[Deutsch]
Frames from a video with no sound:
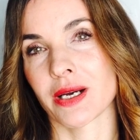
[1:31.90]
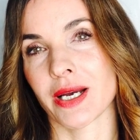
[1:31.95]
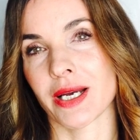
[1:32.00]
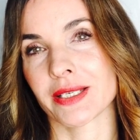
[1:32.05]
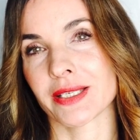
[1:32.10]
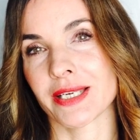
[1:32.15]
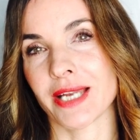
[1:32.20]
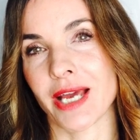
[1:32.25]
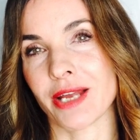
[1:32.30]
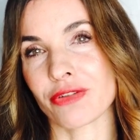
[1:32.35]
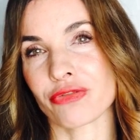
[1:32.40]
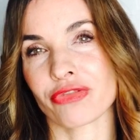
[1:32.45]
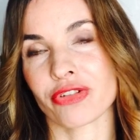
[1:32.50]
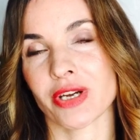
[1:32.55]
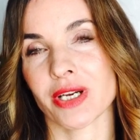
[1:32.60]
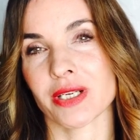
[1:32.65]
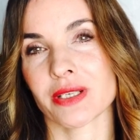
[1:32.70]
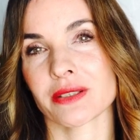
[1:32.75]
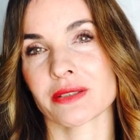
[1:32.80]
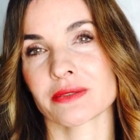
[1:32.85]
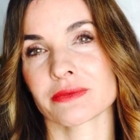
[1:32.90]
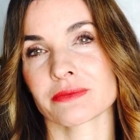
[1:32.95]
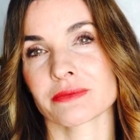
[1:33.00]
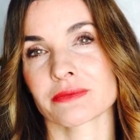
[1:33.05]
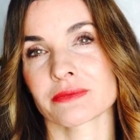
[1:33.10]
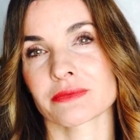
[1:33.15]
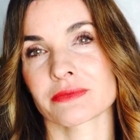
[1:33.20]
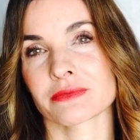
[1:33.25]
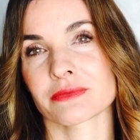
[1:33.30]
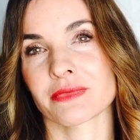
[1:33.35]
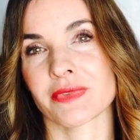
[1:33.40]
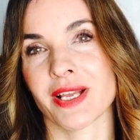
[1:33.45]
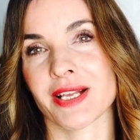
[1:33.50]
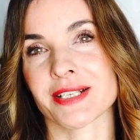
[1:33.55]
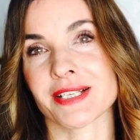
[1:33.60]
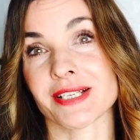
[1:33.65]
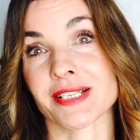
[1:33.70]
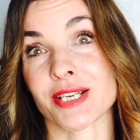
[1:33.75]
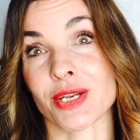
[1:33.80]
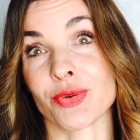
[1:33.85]
an den Anfang,
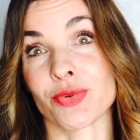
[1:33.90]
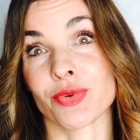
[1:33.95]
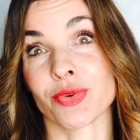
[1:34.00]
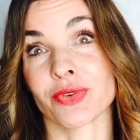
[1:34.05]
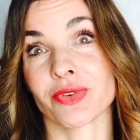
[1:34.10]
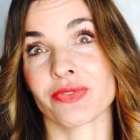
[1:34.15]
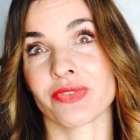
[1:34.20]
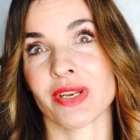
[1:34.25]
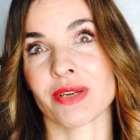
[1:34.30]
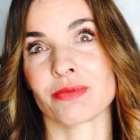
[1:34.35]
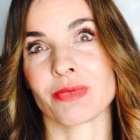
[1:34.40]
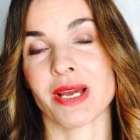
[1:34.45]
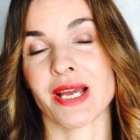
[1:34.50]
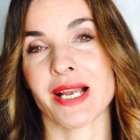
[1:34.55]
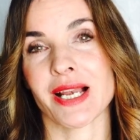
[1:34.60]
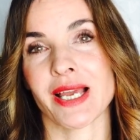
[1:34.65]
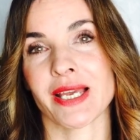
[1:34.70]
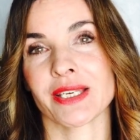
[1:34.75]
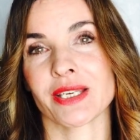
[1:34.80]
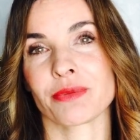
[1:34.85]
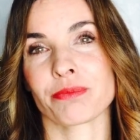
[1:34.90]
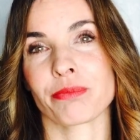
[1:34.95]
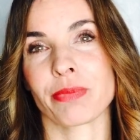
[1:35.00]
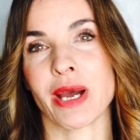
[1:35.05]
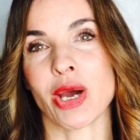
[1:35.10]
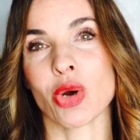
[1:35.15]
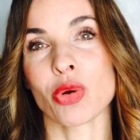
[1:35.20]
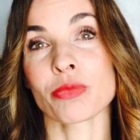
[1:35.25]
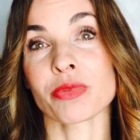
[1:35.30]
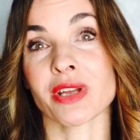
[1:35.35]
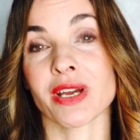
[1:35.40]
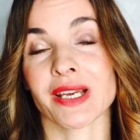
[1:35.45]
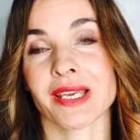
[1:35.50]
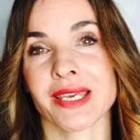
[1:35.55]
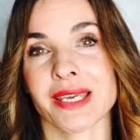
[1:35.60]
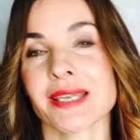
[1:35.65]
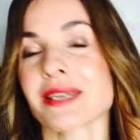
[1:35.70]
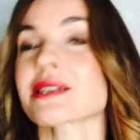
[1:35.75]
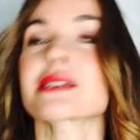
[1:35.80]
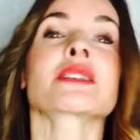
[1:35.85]
als es da irgendwann mal einen Baum der
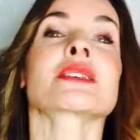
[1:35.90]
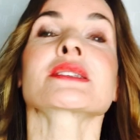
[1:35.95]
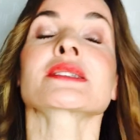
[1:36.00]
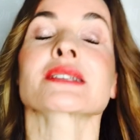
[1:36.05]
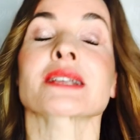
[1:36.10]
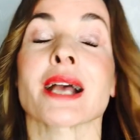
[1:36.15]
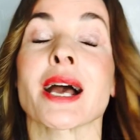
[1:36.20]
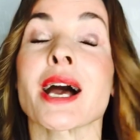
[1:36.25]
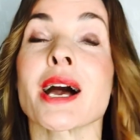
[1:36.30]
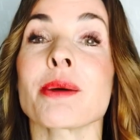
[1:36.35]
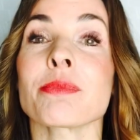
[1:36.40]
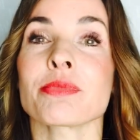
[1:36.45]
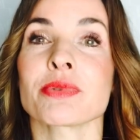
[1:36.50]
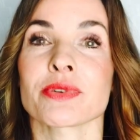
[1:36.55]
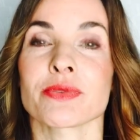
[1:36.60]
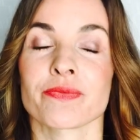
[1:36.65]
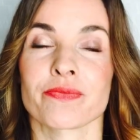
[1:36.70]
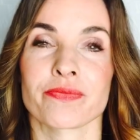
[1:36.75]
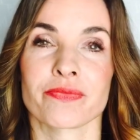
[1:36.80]
Erkenntnis gab.